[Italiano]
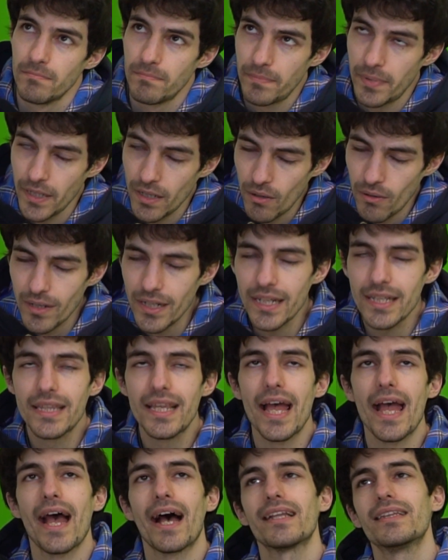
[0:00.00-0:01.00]
Però
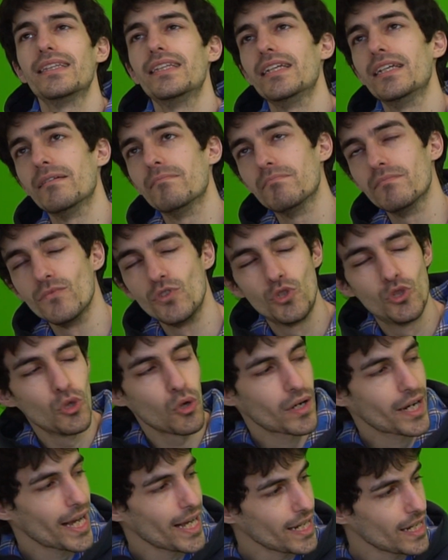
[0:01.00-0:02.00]
l'idea di
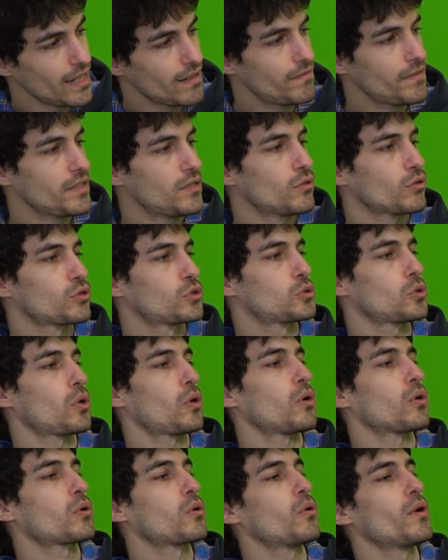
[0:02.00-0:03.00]
giocare il
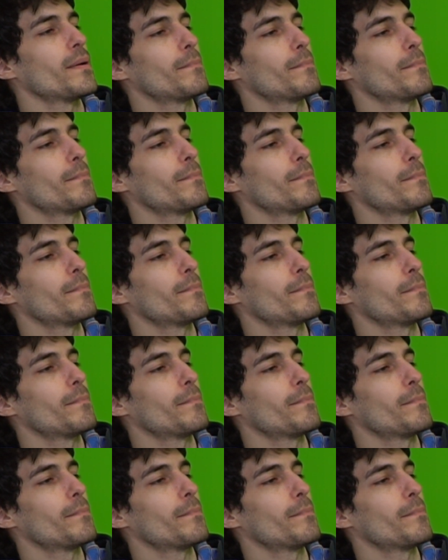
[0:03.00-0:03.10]
videogioco